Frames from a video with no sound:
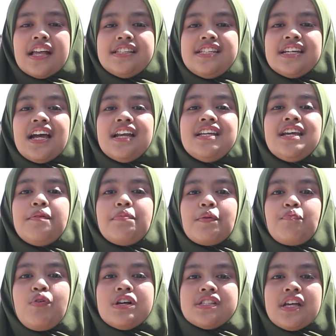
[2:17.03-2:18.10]
jika dia
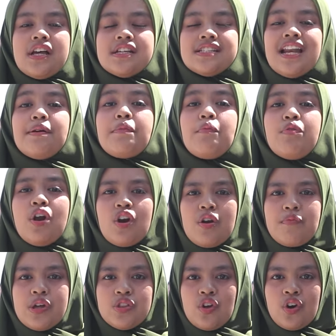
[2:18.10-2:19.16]
berpuasa selama bulan
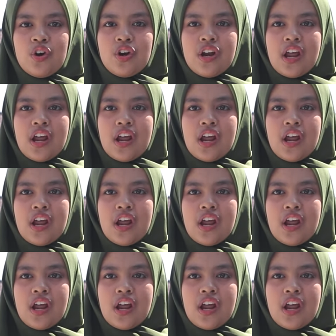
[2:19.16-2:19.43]
Ramadan.